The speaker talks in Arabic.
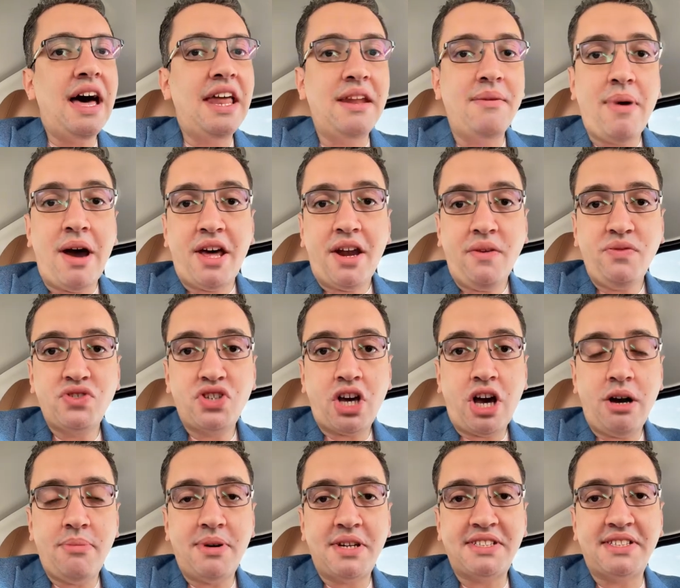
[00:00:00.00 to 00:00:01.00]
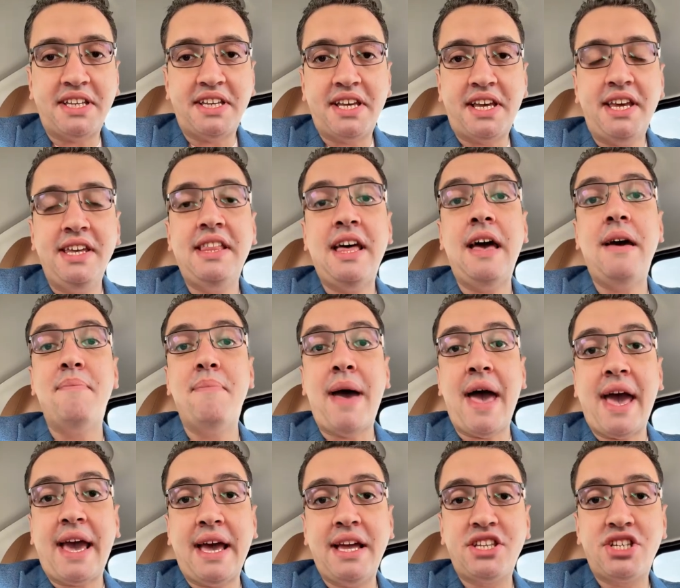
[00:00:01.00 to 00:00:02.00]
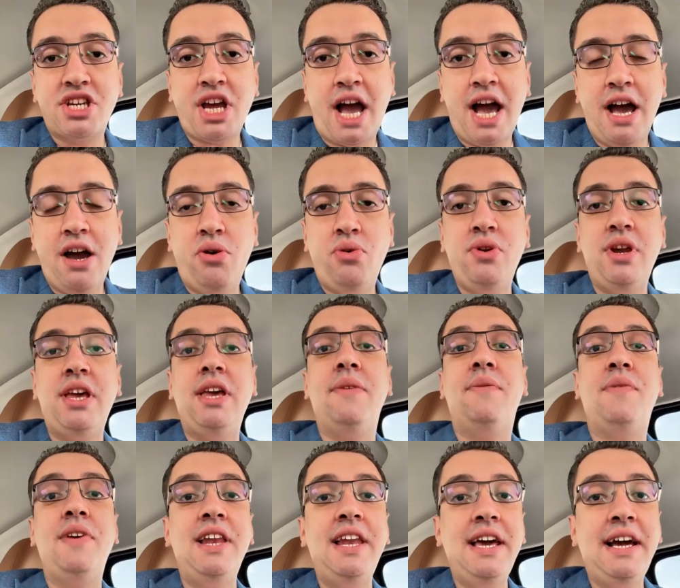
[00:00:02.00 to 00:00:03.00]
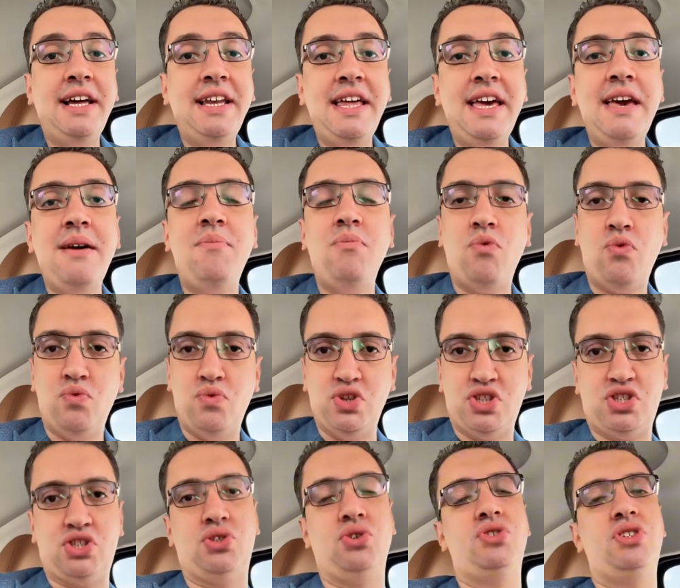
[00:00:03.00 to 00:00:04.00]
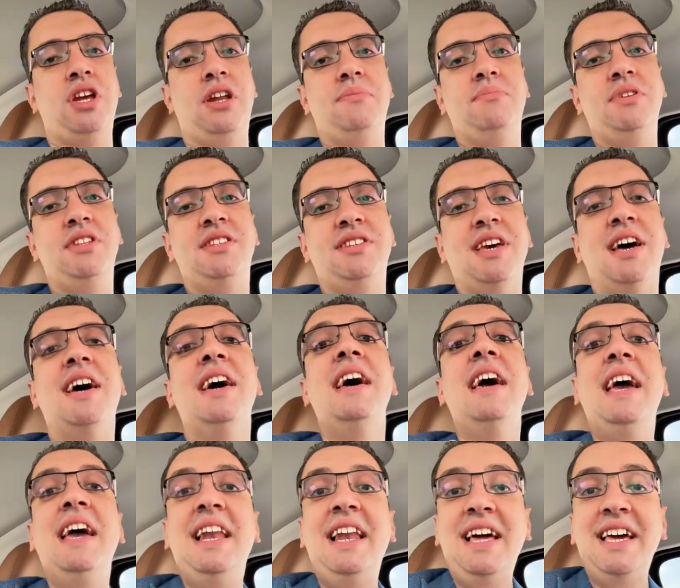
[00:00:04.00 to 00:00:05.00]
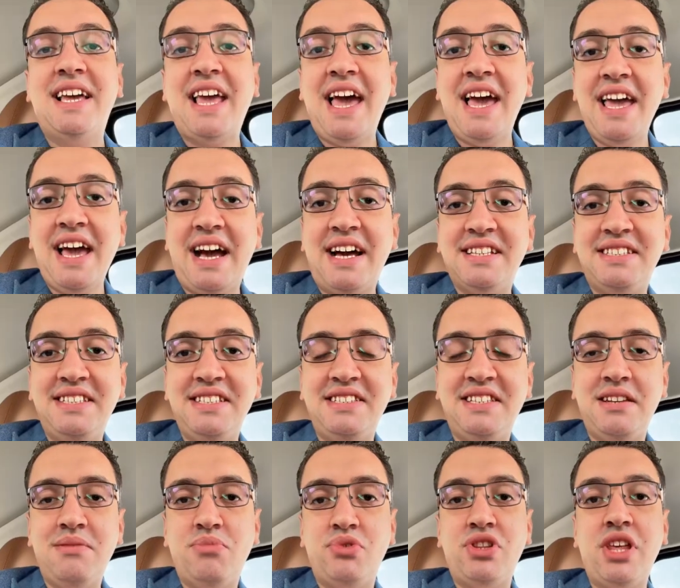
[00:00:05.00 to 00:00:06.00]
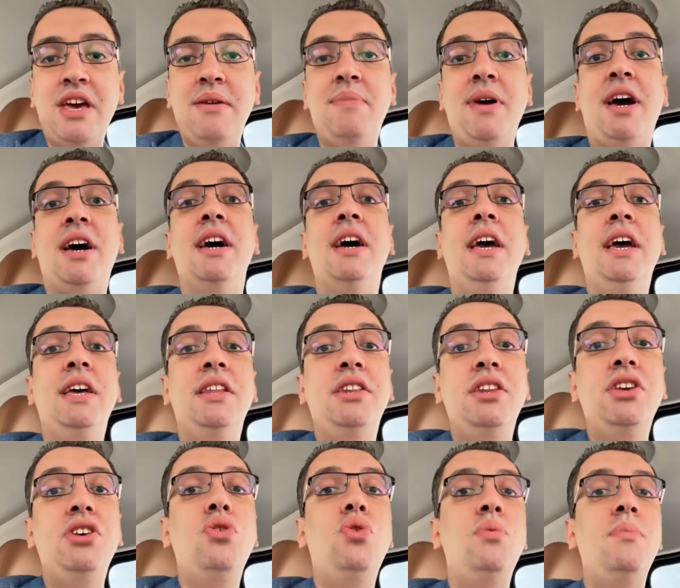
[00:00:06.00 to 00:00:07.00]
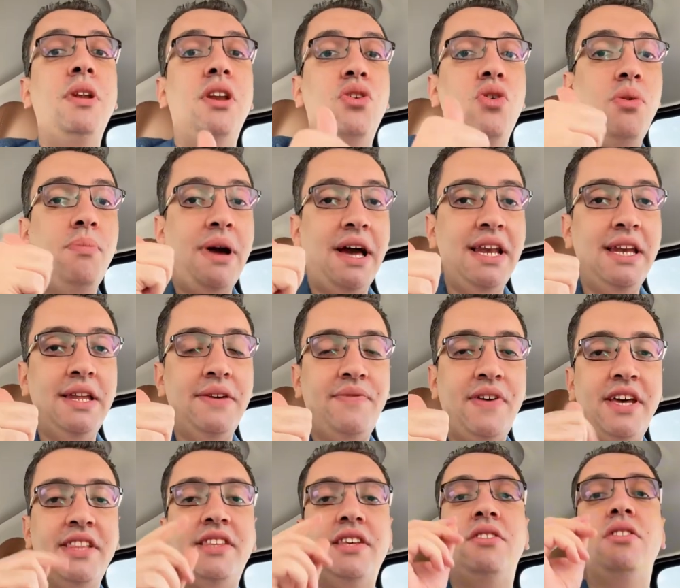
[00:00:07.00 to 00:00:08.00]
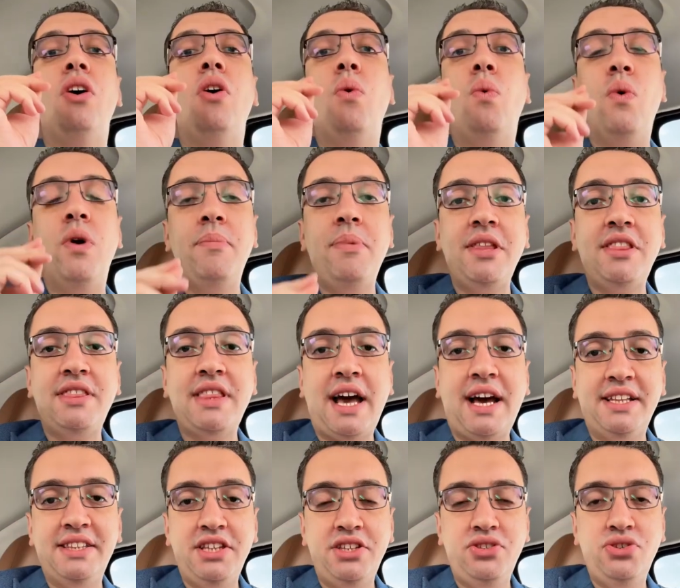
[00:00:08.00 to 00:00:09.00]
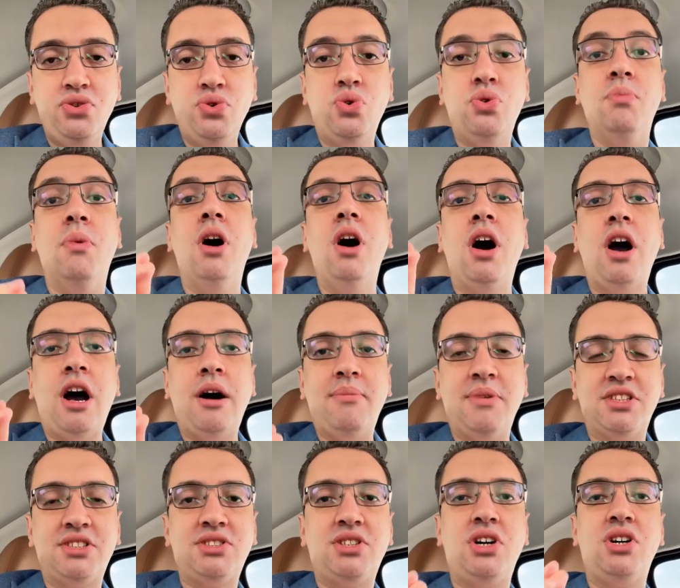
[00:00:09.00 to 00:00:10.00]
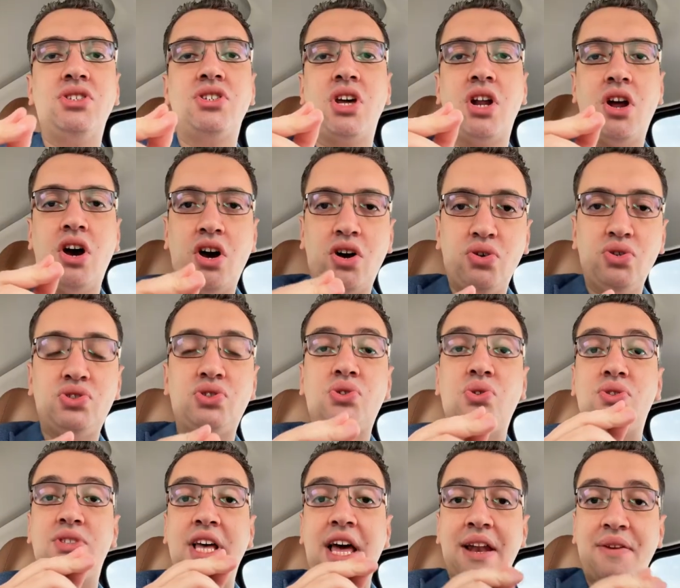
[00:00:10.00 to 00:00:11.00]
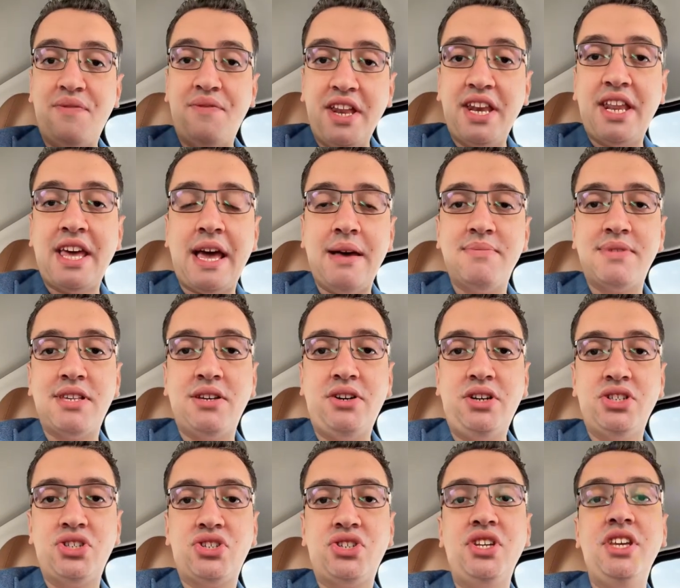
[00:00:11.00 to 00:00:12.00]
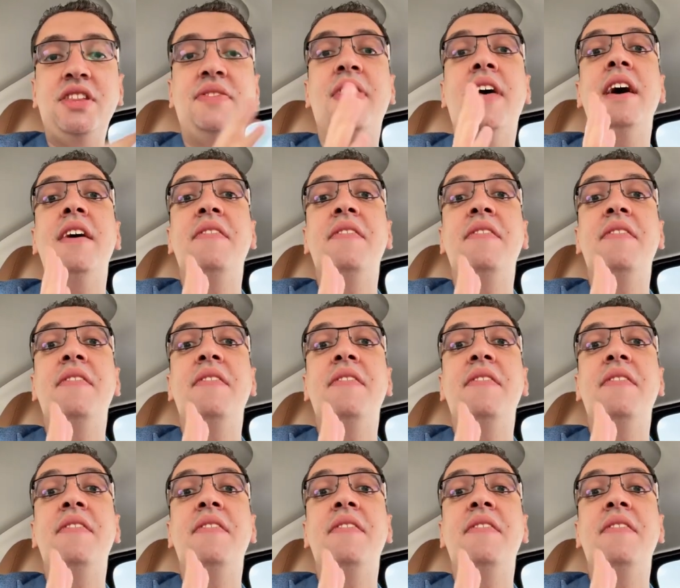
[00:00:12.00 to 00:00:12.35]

انا ما اعرفش خبر زي كده ما اخدش حقه ليه في الاعلام والسوشيال ميديا الحكايه عزيزي المتابع ان يوم الجمعه اللي فاتت وبالتحديد يوم 15 اغسطس 2025